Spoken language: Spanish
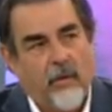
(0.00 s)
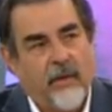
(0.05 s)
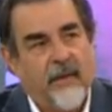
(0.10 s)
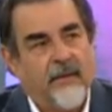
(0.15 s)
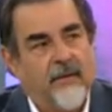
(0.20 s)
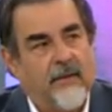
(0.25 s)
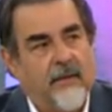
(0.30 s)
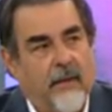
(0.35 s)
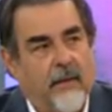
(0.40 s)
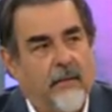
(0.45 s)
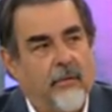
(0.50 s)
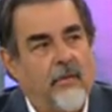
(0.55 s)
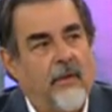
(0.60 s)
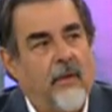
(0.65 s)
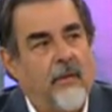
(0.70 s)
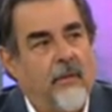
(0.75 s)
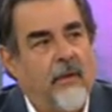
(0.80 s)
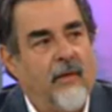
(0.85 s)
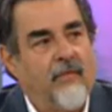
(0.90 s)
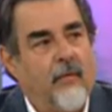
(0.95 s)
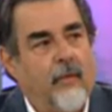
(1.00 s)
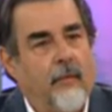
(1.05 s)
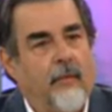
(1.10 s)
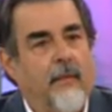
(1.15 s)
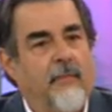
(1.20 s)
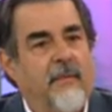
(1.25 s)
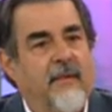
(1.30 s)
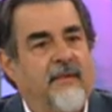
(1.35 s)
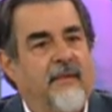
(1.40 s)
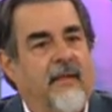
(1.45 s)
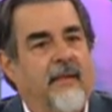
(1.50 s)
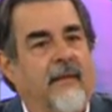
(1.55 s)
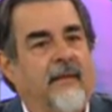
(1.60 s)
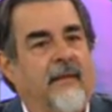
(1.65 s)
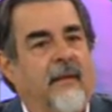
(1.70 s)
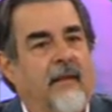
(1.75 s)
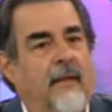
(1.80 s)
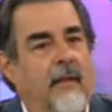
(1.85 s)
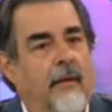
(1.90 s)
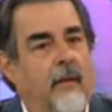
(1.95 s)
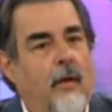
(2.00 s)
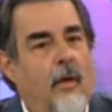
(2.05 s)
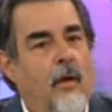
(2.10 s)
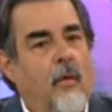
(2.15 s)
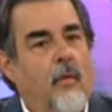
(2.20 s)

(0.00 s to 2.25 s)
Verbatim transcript: candidatos de alguna forma empiezan a tener